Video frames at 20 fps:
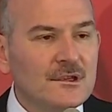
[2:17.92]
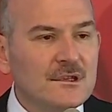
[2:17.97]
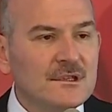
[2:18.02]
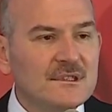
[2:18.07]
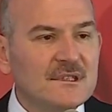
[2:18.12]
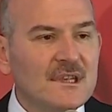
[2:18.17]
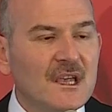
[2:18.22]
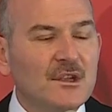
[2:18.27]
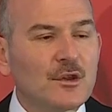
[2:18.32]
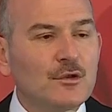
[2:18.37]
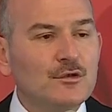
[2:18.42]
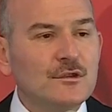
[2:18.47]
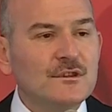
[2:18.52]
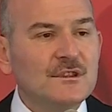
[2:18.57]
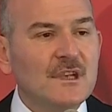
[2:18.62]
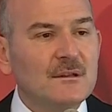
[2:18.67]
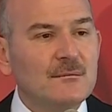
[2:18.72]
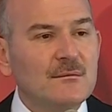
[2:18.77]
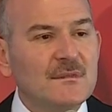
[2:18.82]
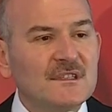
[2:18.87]

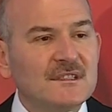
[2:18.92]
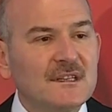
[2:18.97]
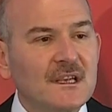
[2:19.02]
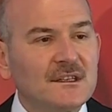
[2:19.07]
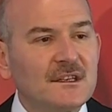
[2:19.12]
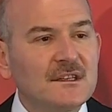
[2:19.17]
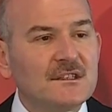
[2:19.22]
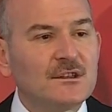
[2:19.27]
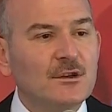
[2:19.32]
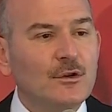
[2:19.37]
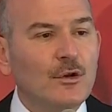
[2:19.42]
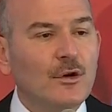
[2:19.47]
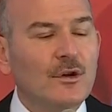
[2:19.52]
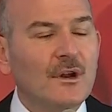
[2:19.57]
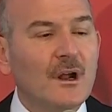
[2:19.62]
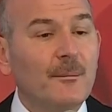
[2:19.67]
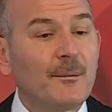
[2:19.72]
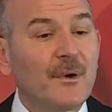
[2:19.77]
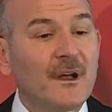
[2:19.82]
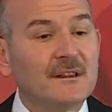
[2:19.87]
878
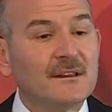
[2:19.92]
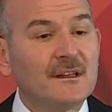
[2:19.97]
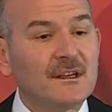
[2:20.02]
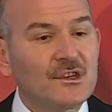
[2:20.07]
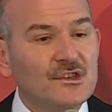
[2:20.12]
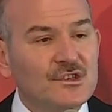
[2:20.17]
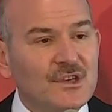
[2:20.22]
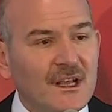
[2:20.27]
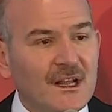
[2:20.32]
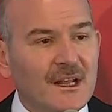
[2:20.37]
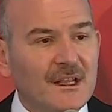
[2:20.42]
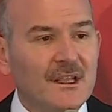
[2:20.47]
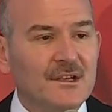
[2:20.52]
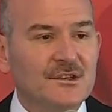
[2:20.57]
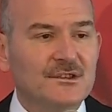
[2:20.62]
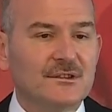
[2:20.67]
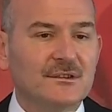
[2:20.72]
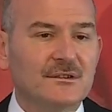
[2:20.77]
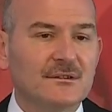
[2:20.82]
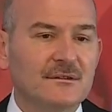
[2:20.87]
kilogram patlayıcı ele
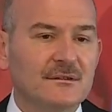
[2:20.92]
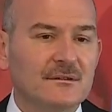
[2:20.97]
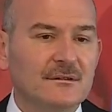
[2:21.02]
geçti.